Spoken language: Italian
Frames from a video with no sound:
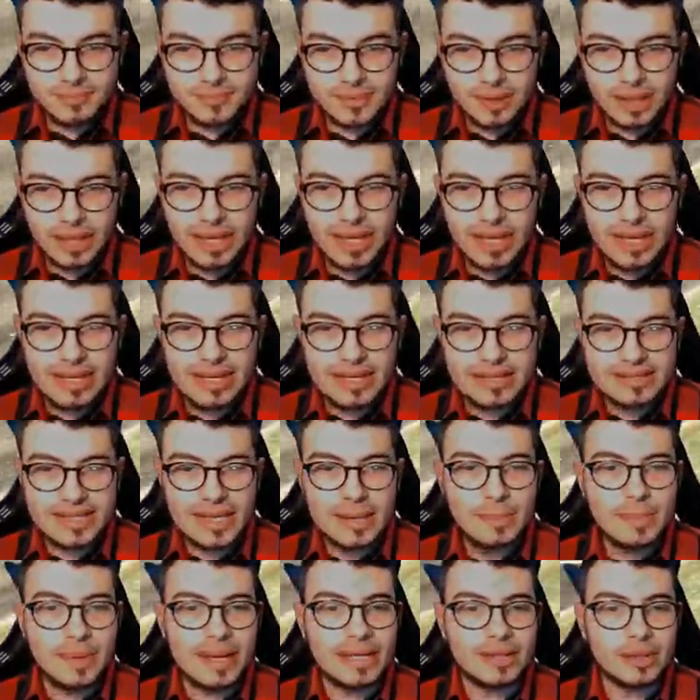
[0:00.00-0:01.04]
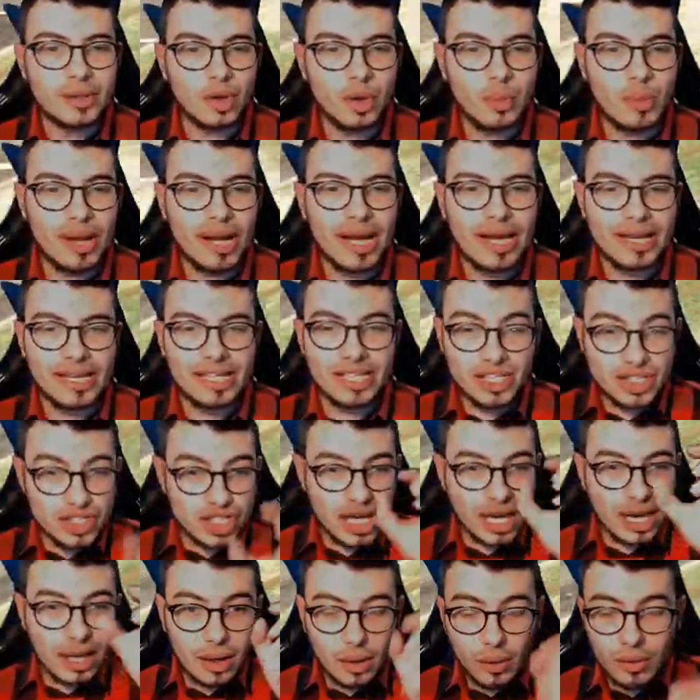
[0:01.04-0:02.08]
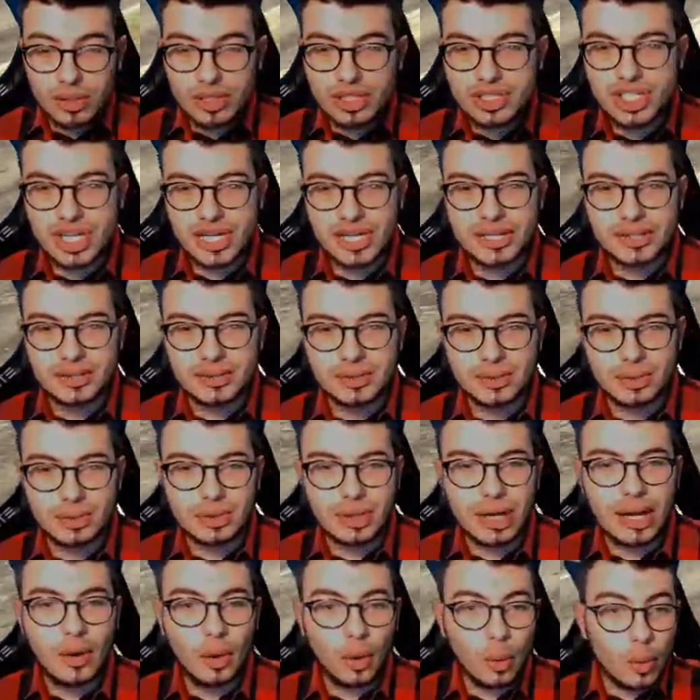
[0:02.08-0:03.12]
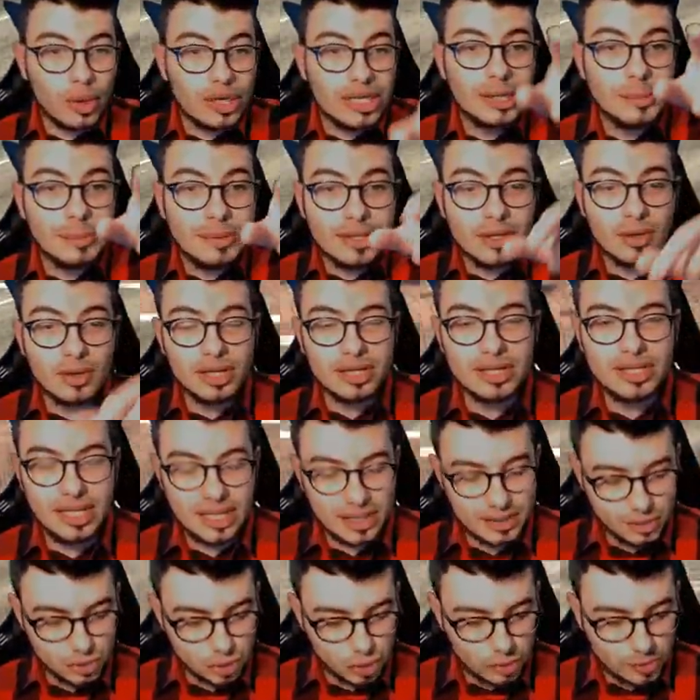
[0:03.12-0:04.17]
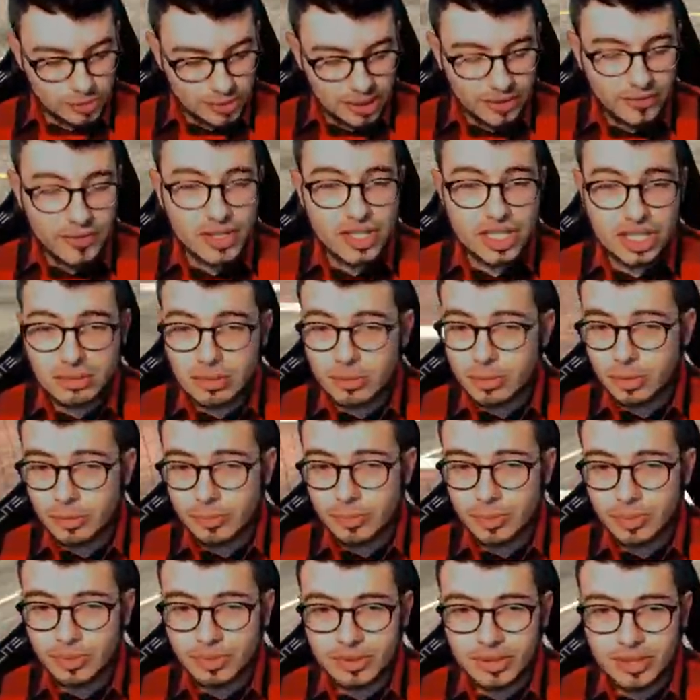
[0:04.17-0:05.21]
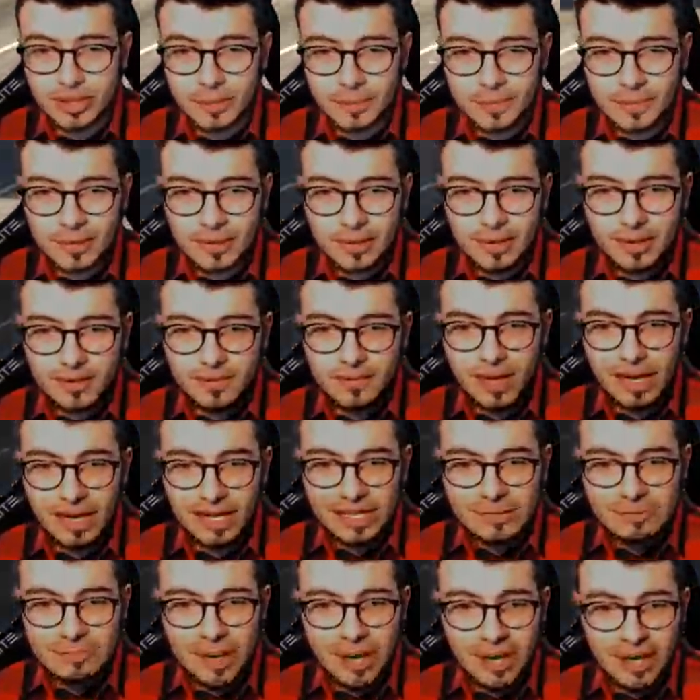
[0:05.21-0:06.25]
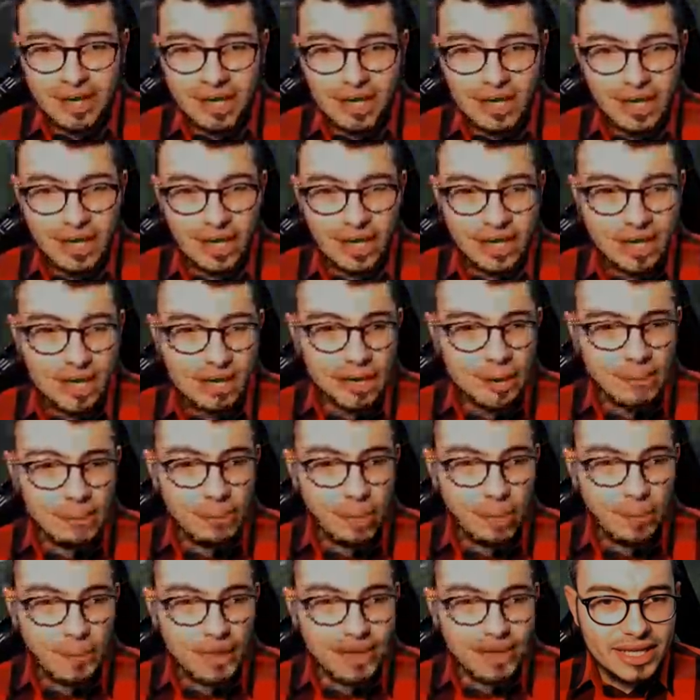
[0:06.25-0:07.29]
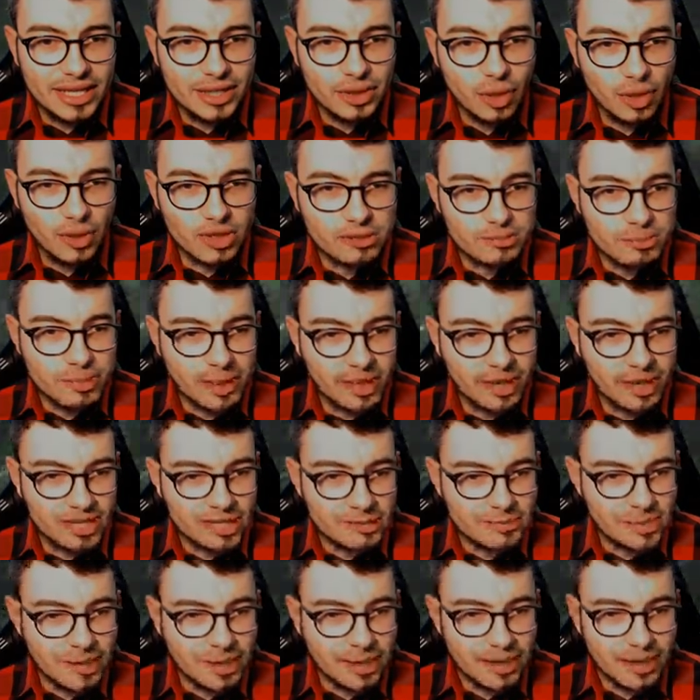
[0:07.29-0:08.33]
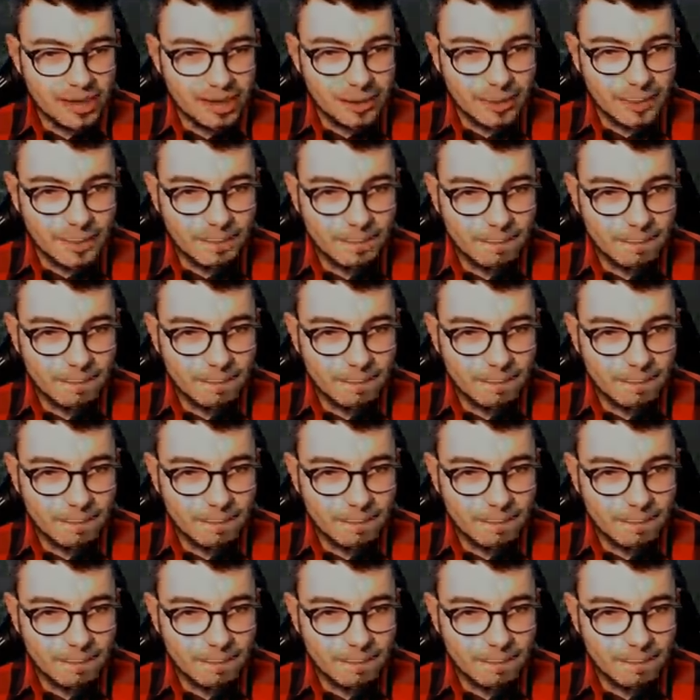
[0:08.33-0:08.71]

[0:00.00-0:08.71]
E eh, se prendono magari il giallo, il centro o quelli piccoli di là sopra, facciamo più punti. Vai, spara, bomberino, spara, spara.